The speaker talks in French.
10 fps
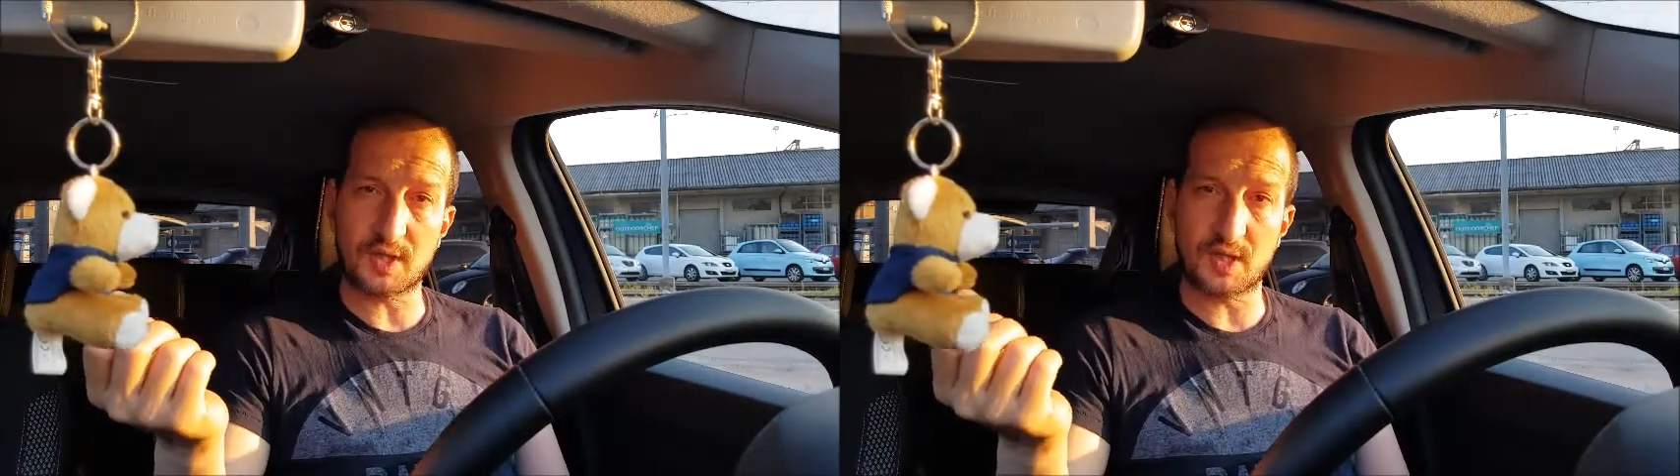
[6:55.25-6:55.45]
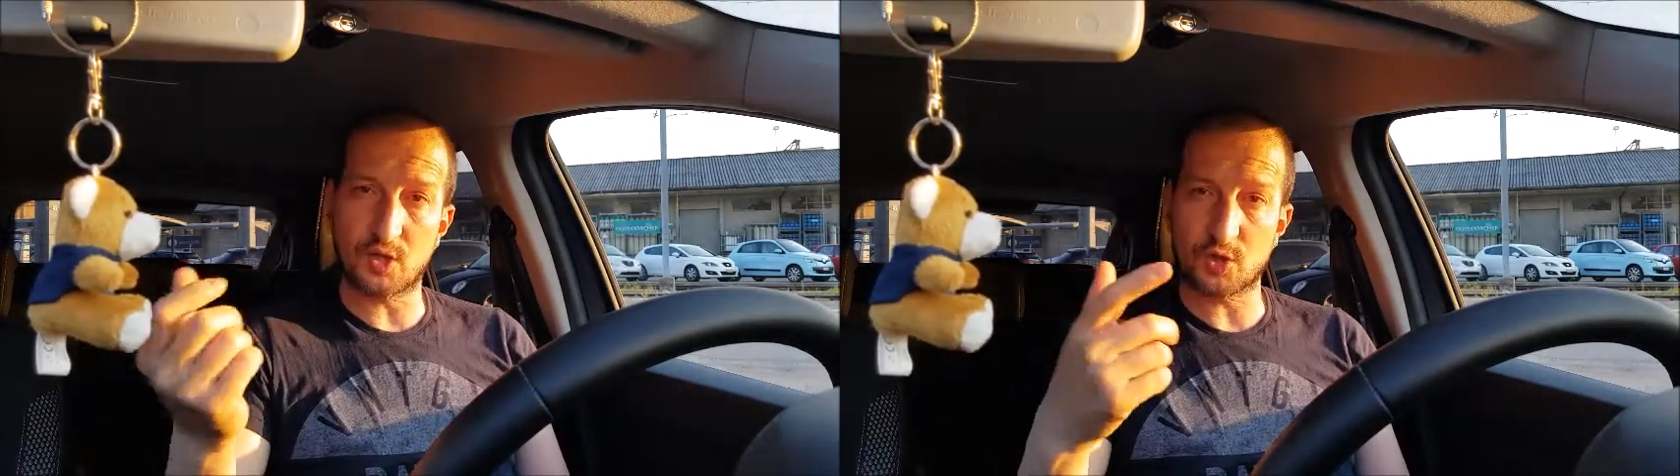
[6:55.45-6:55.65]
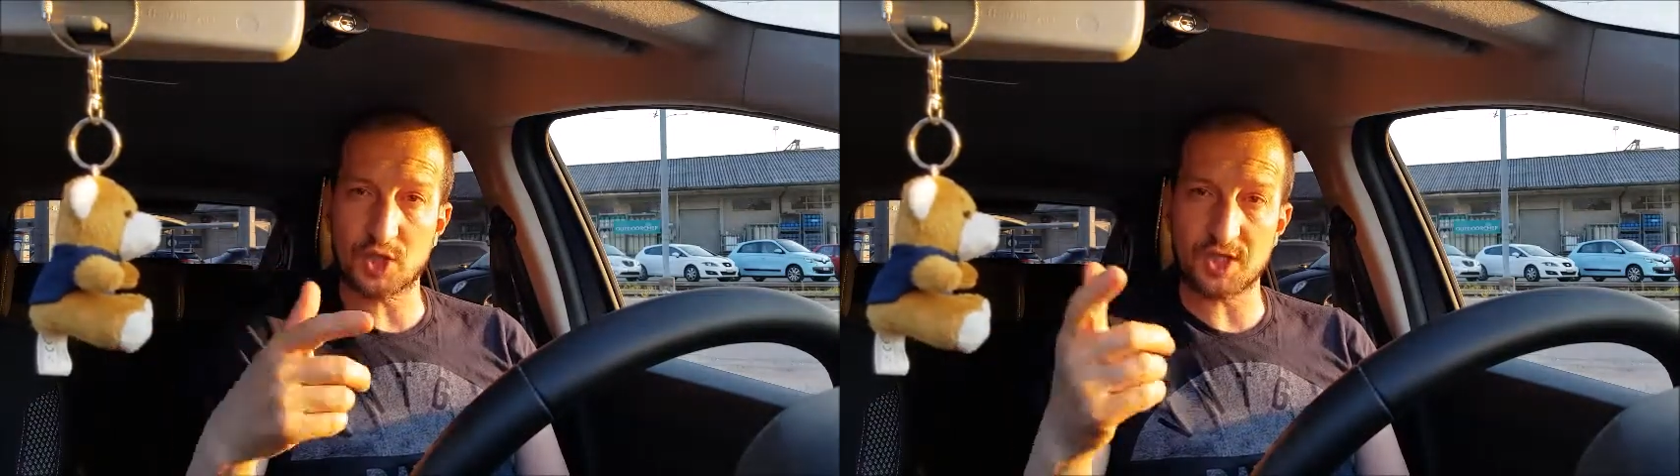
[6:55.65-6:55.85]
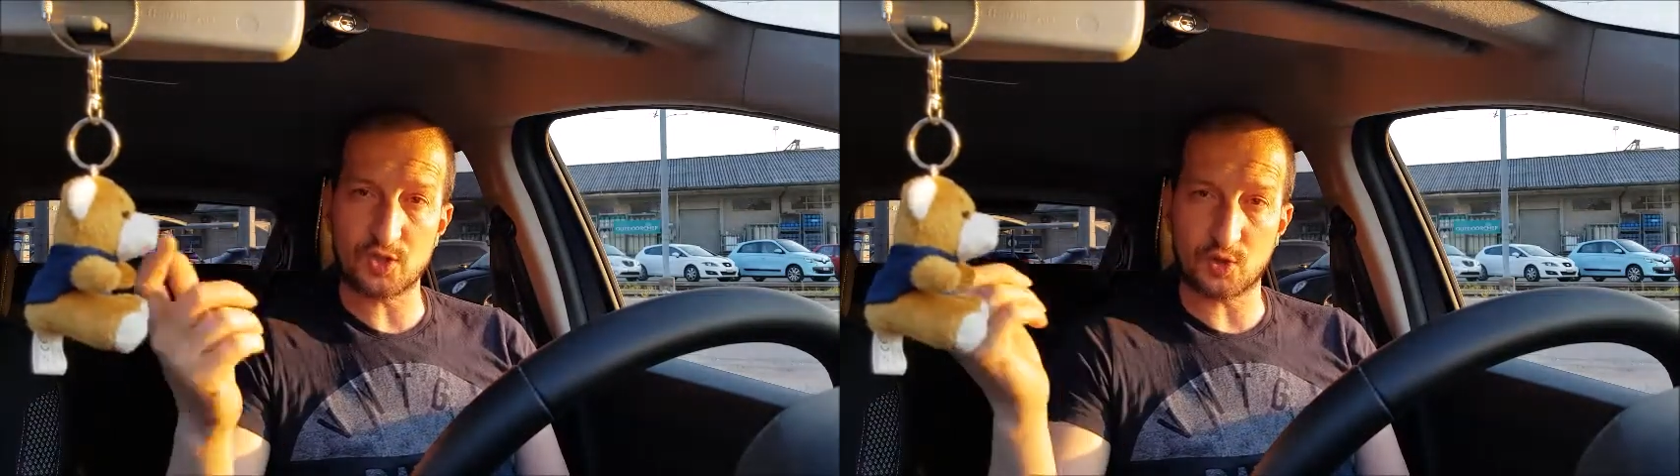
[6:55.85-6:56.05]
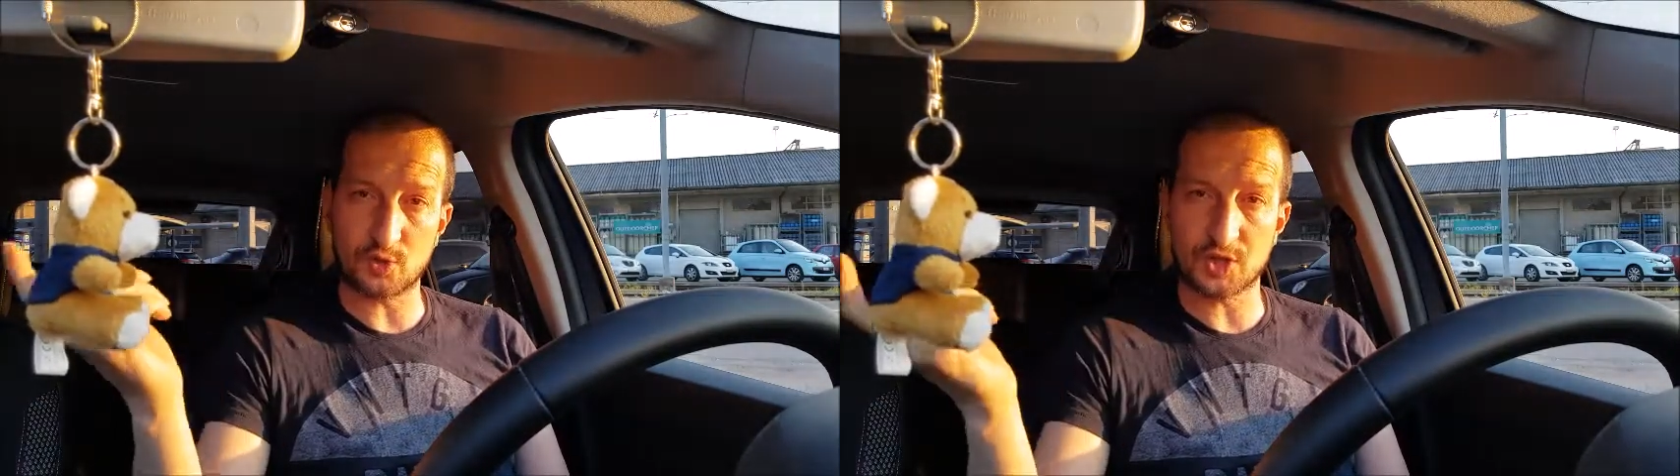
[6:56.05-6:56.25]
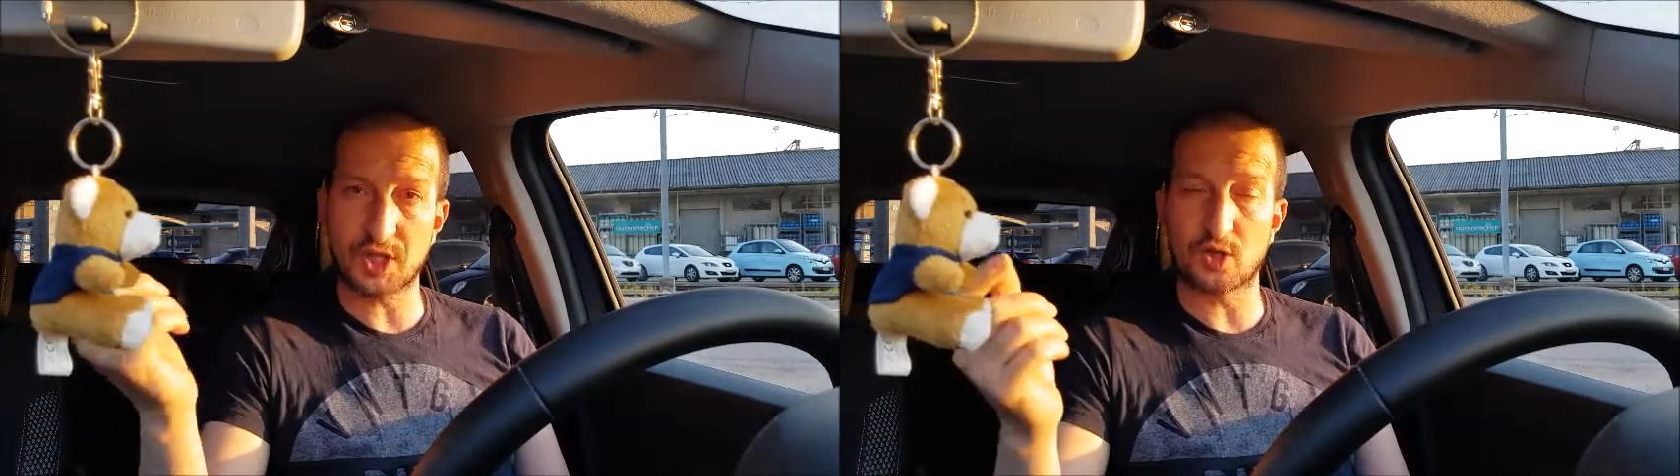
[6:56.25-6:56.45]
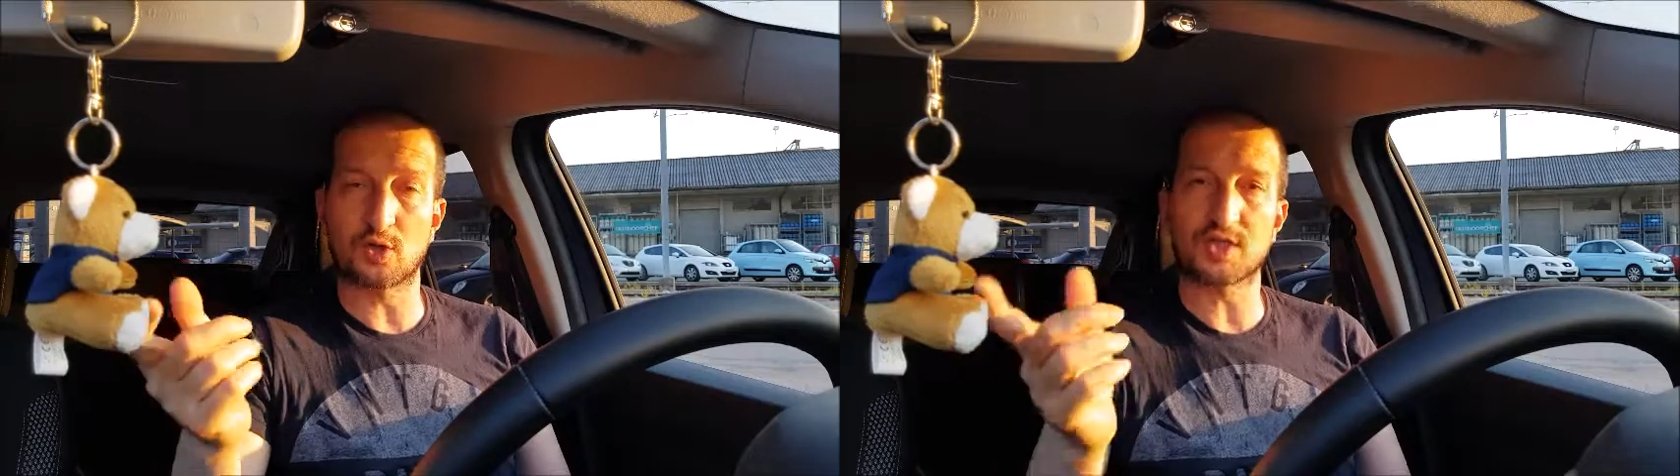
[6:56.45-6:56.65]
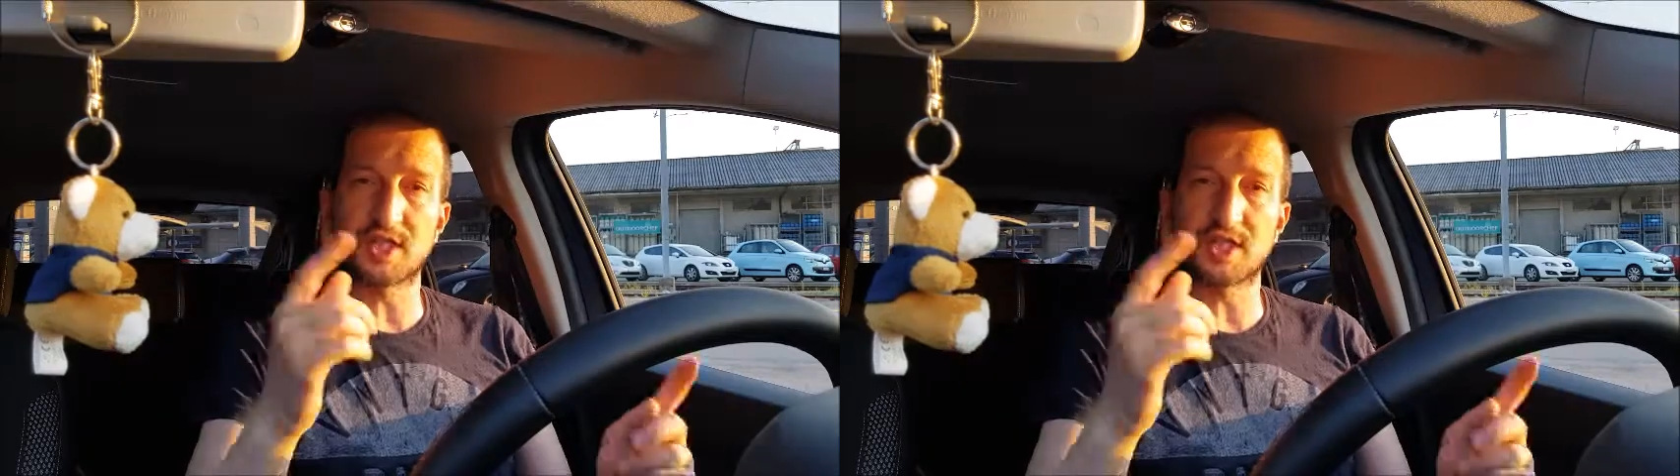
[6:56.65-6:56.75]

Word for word: le chasseur de géants,